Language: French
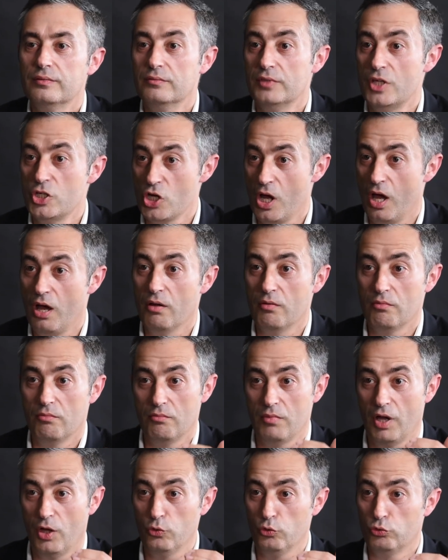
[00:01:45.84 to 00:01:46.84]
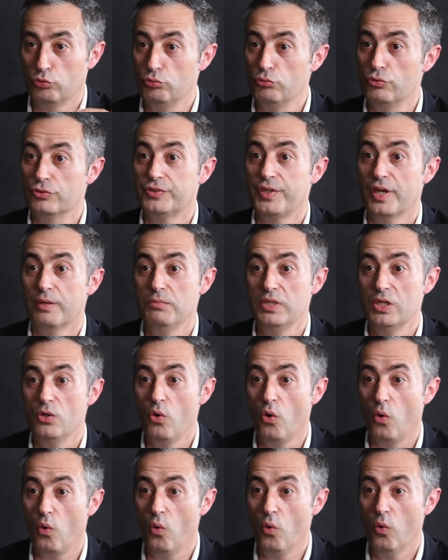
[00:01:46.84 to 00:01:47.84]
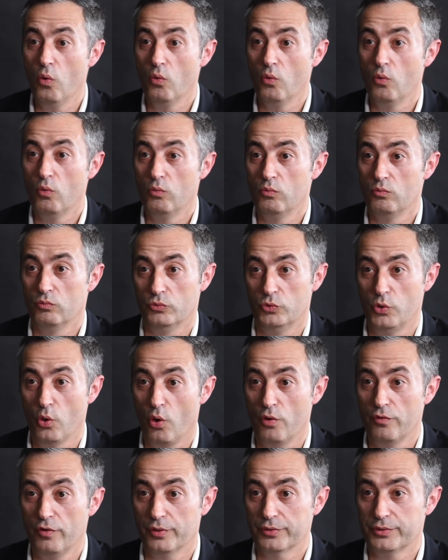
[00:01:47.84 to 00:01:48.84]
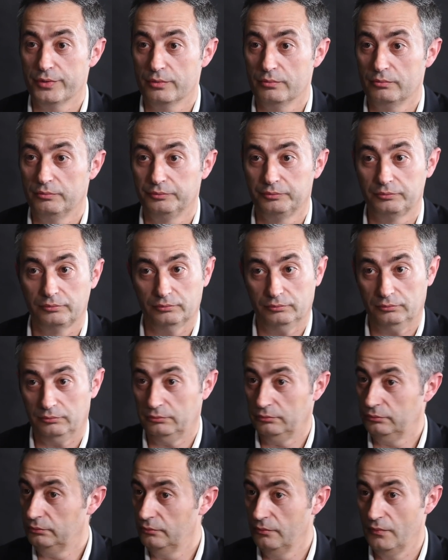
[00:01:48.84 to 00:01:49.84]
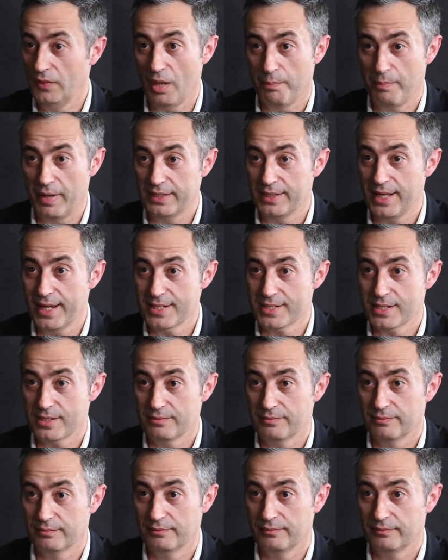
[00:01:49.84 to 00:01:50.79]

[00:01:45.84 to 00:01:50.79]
déjà en dessous de 5000 euros de revente, il n'y a pas de taxe